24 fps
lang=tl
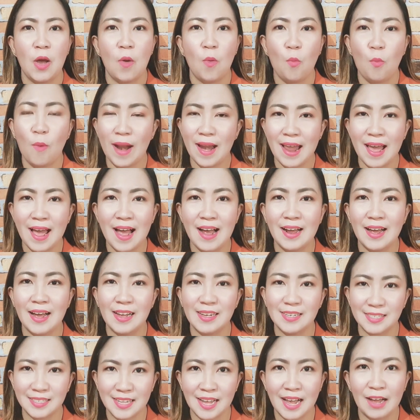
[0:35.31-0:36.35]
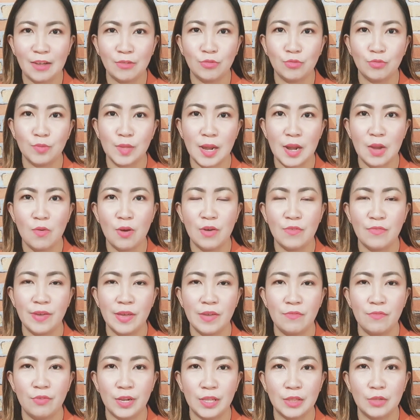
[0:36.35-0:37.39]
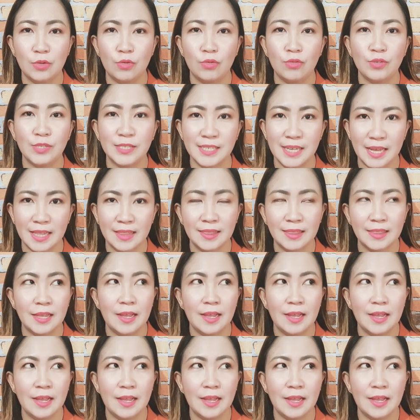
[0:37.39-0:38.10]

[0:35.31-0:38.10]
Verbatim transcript: wala ang stock ng dalawang favorite kong set